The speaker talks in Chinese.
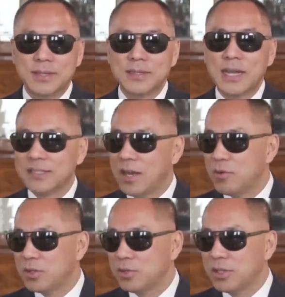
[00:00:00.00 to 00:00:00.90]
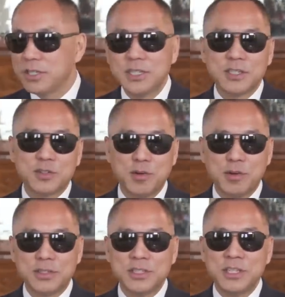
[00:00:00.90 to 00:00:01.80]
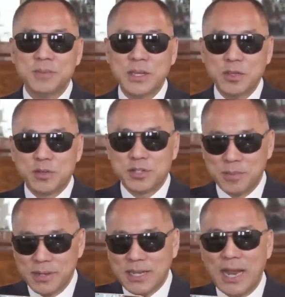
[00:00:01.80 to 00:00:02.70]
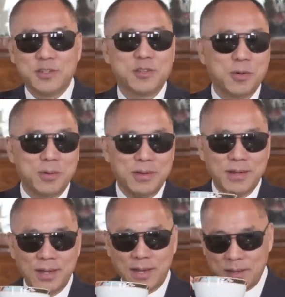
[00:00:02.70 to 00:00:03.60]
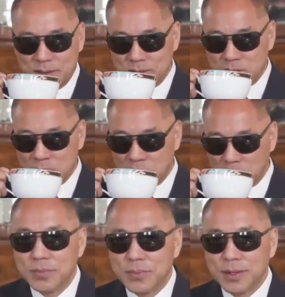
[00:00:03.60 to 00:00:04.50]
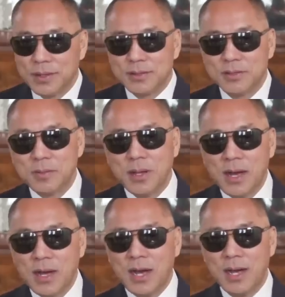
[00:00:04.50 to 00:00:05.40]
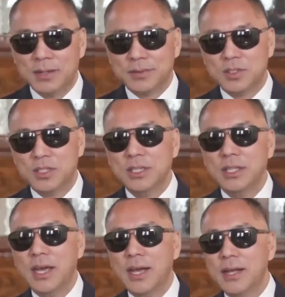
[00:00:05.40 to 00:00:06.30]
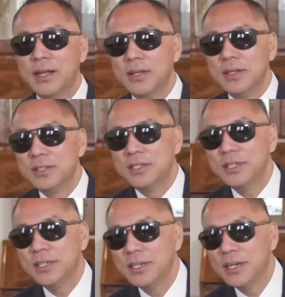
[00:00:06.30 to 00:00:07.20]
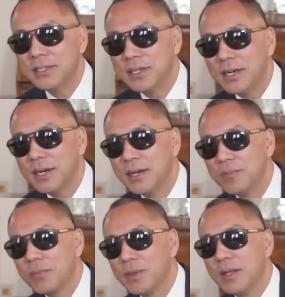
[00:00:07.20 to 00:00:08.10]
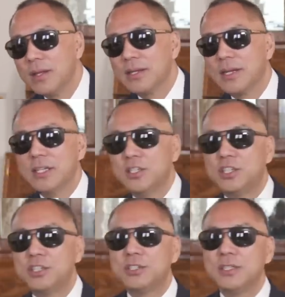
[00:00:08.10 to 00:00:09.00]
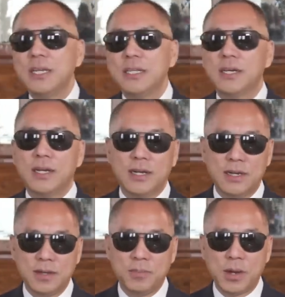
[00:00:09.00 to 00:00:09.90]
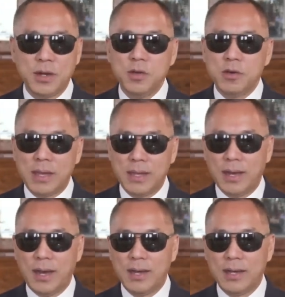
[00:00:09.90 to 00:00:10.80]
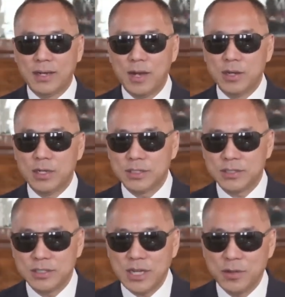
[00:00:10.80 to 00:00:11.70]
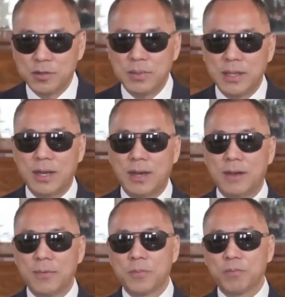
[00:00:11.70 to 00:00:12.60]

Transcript: 大家我说到这的时候，你们有什么感受啊？怎么样啊？今天七哥是给体制内的朋友们啊，或者是战友们啊，